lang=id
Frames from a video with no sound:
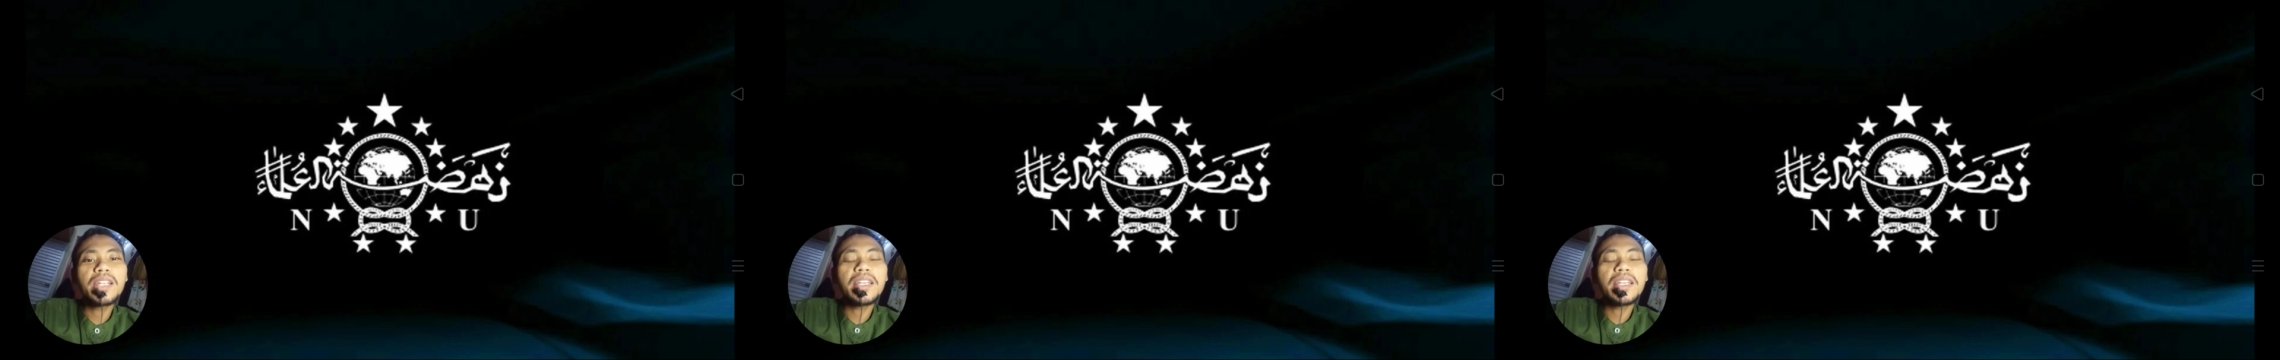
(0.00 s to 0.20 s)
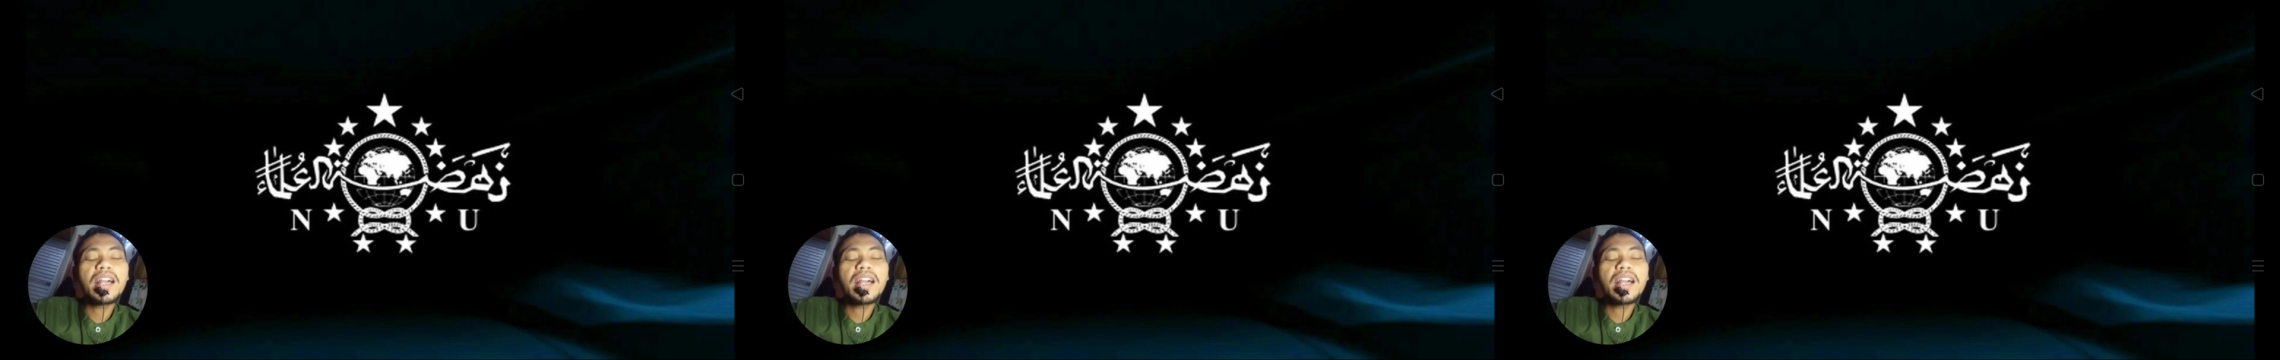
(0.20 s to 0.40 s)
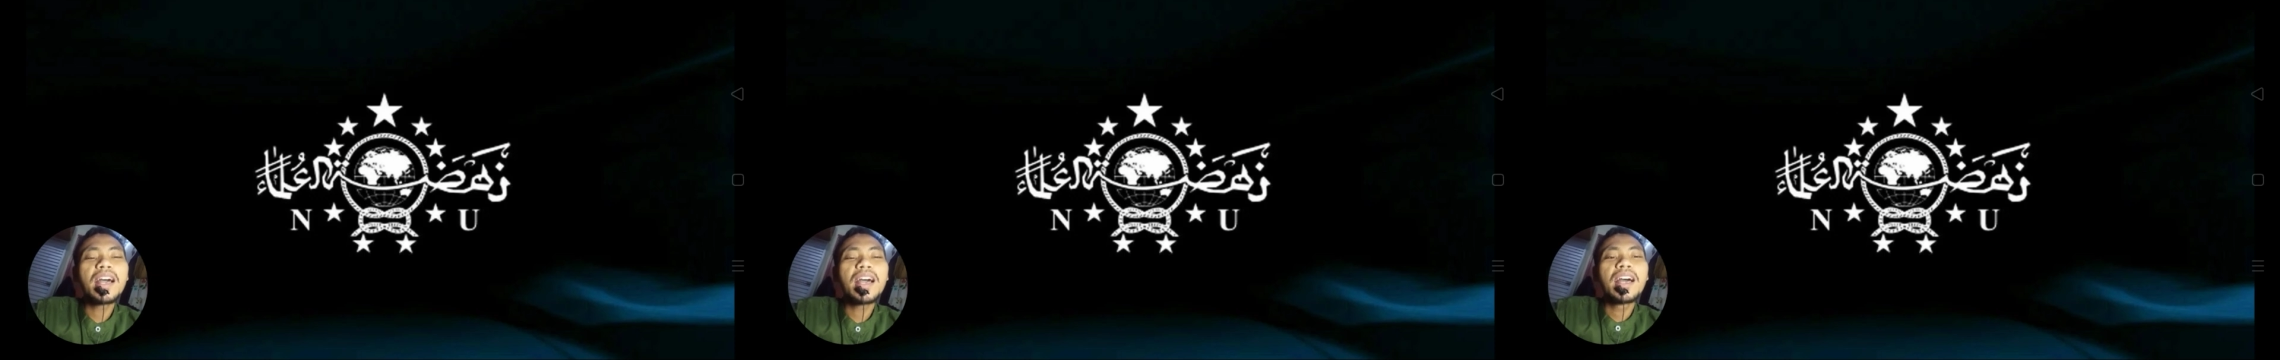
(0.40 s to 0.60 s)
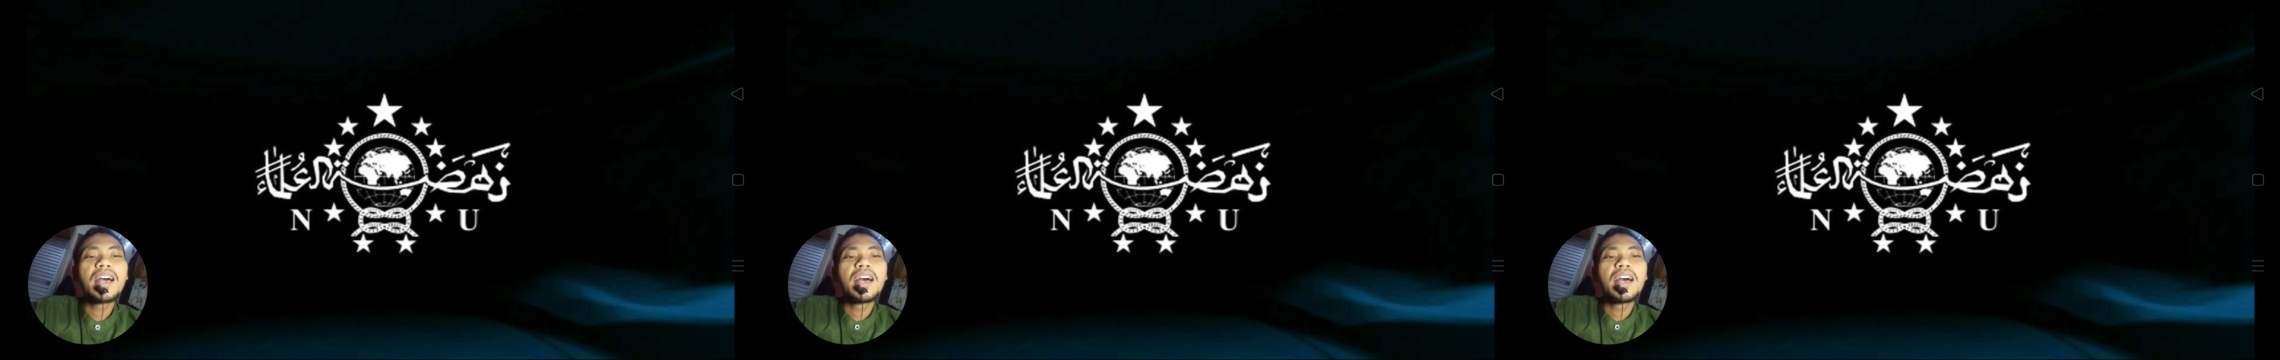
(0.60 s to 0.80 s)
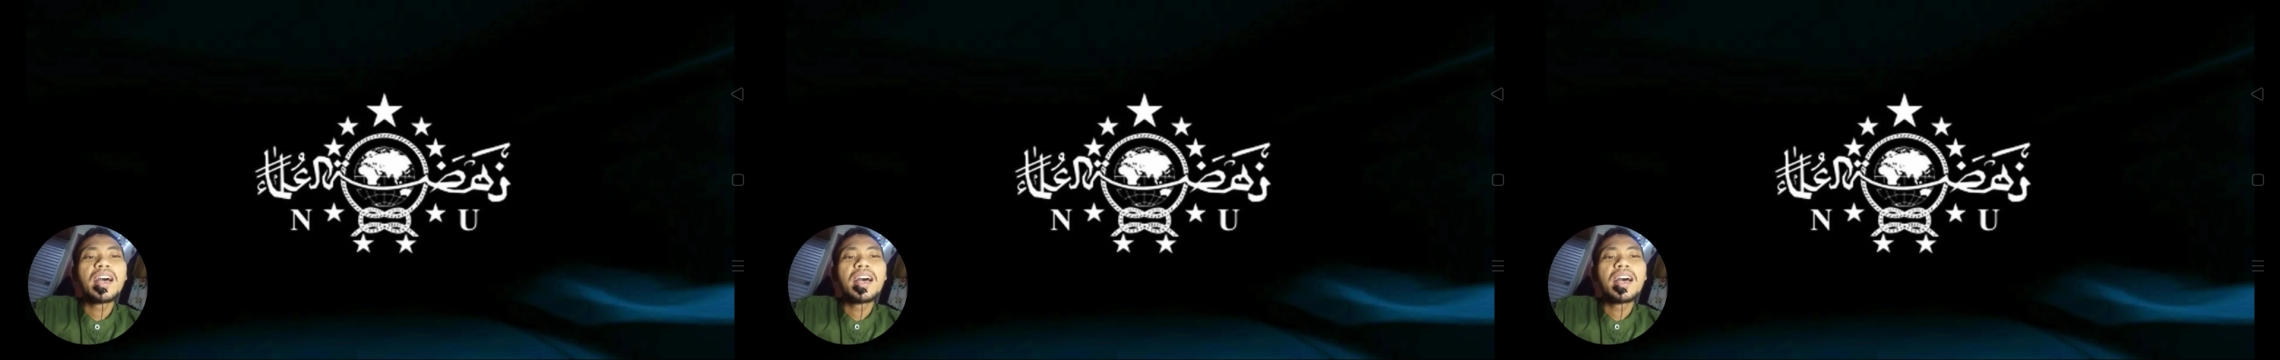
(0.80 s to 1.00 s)
yang
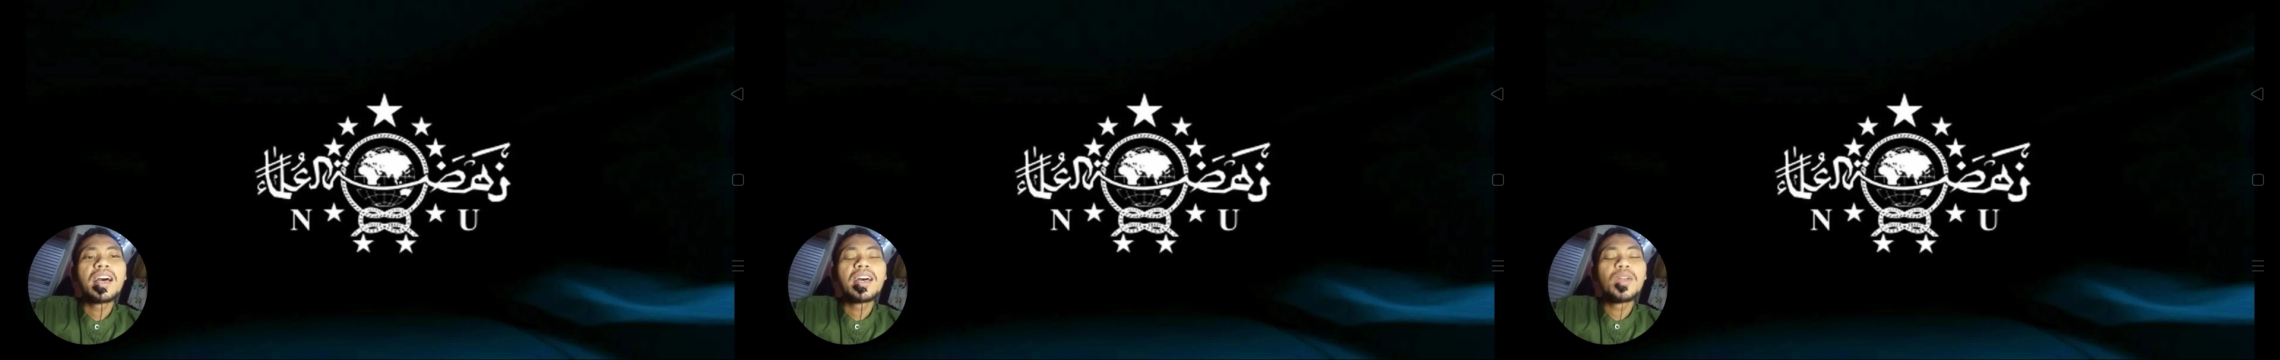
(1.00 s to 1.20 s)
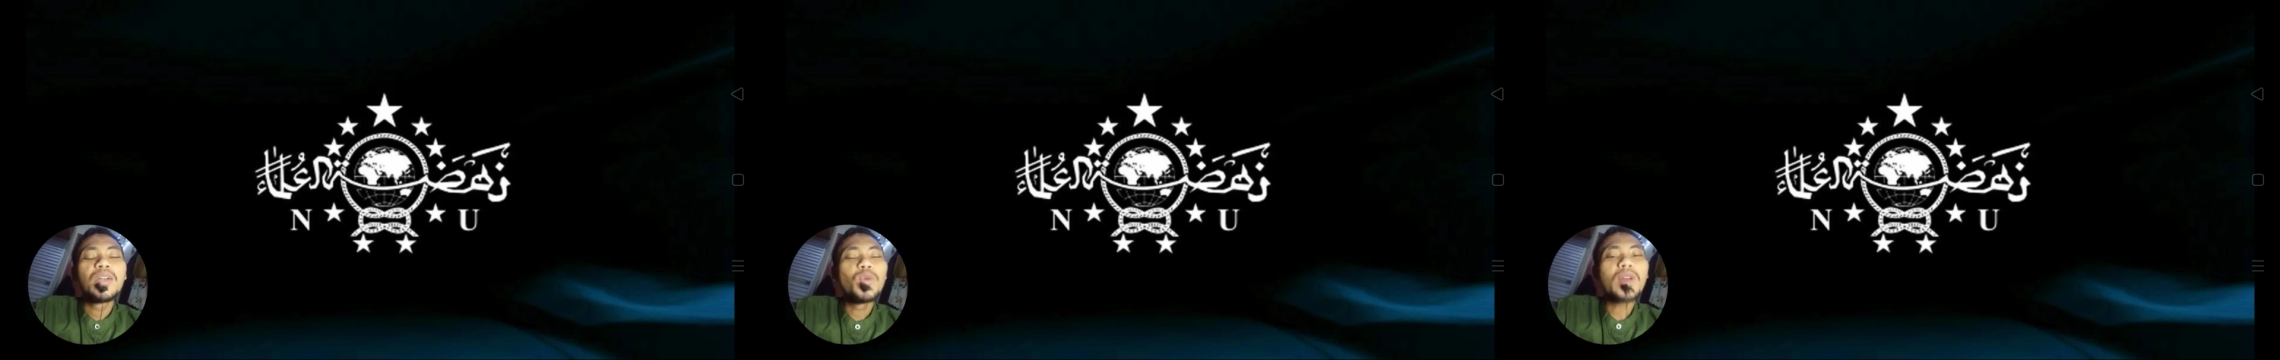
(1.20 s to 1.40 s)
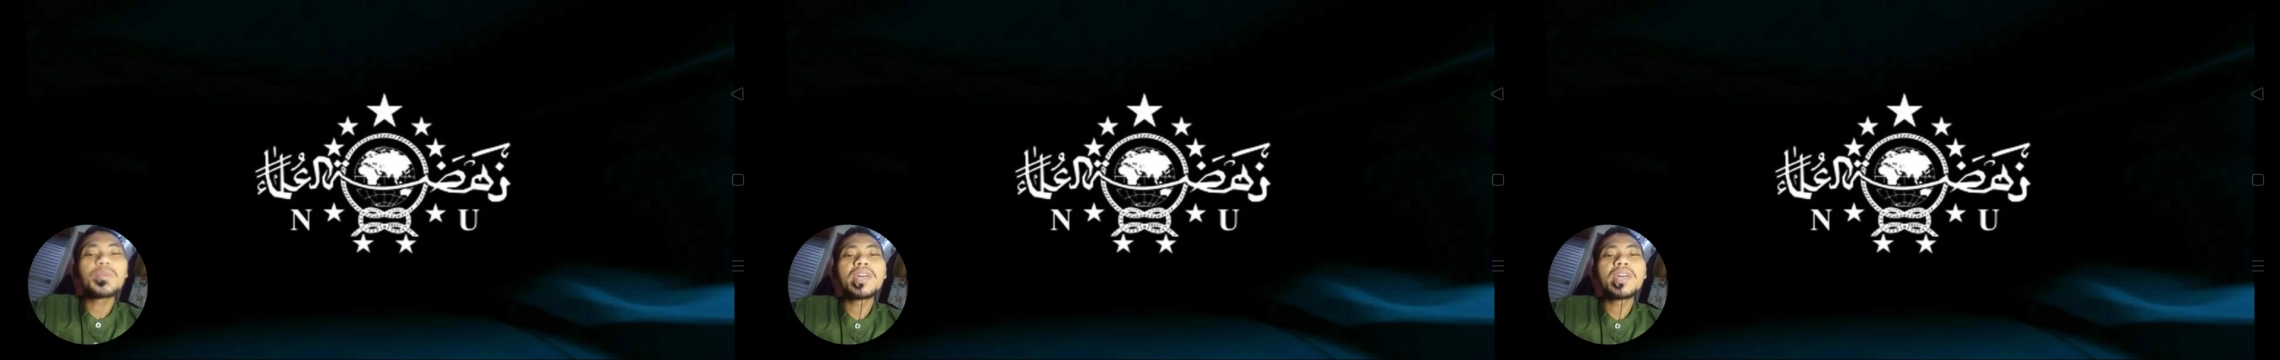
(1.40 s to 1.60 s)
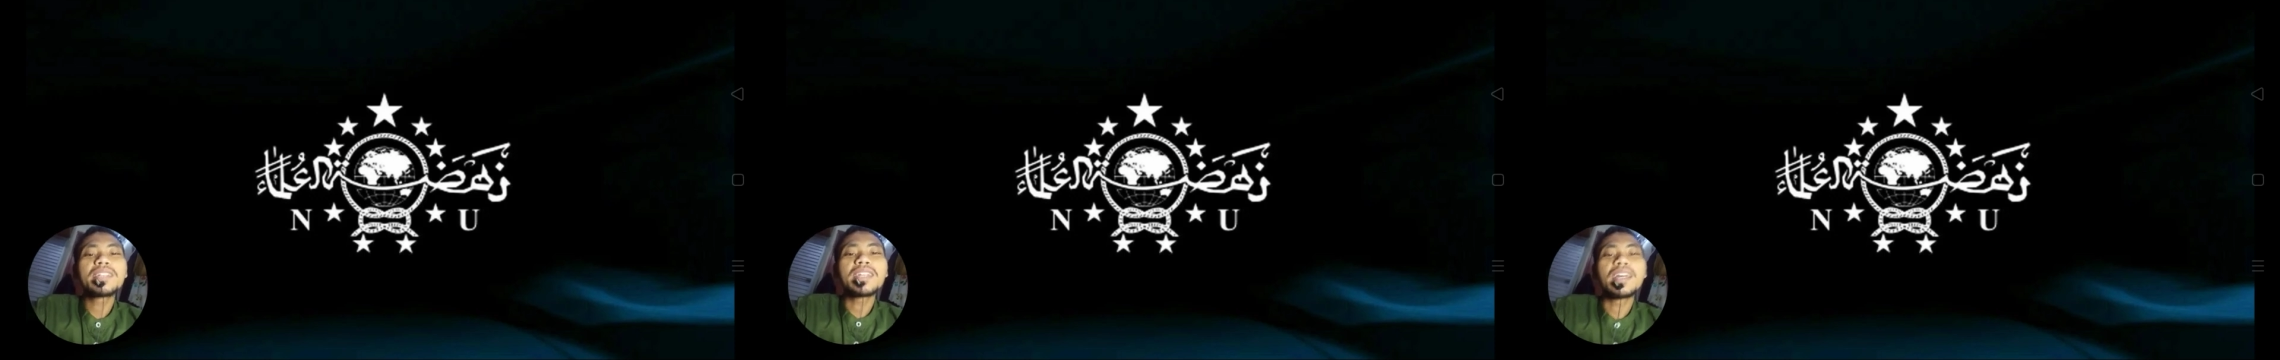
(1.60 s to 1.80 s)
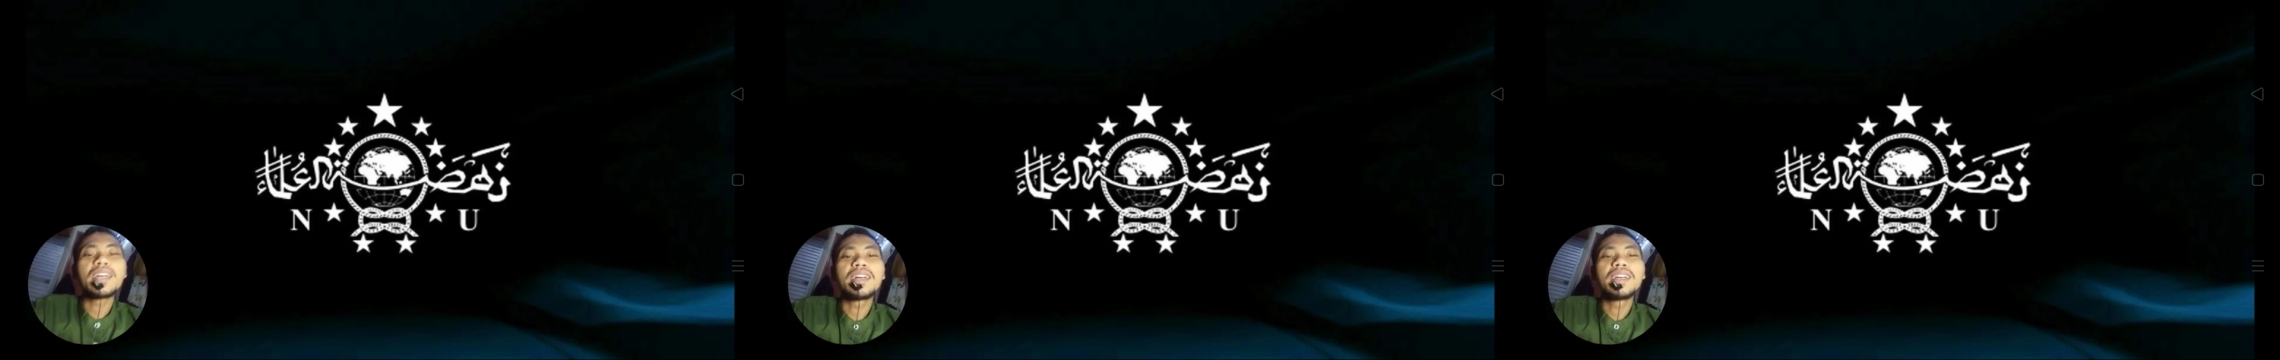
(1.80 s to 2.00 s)
luar
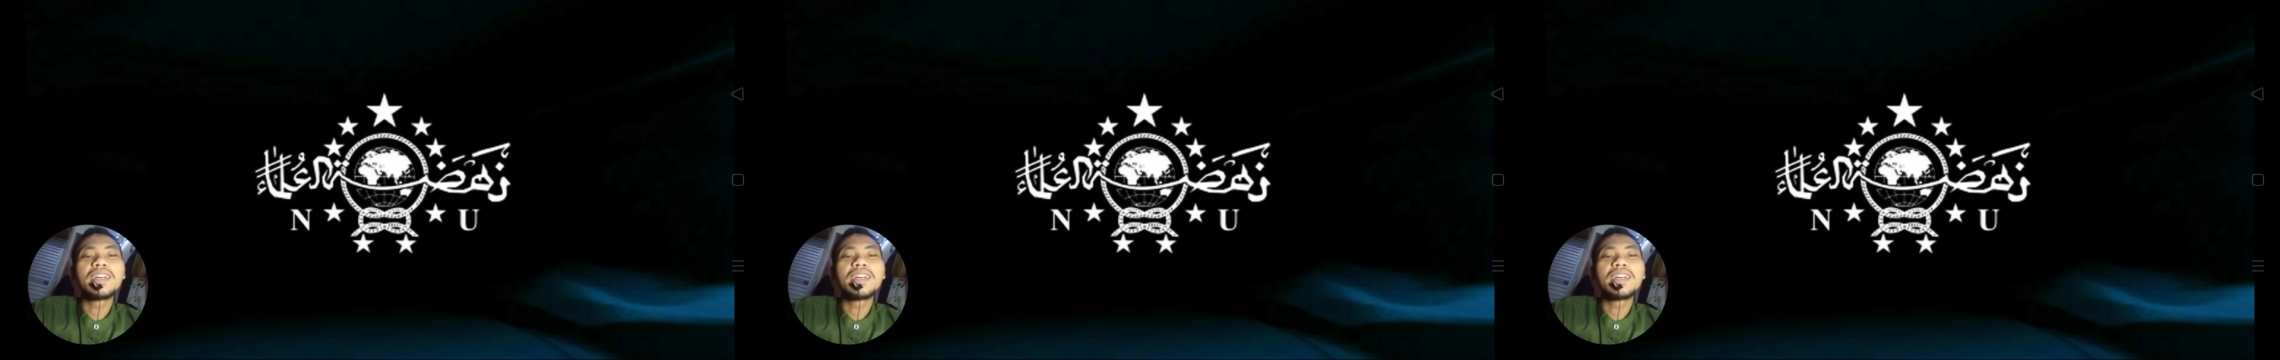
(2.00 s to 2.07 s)
biasa.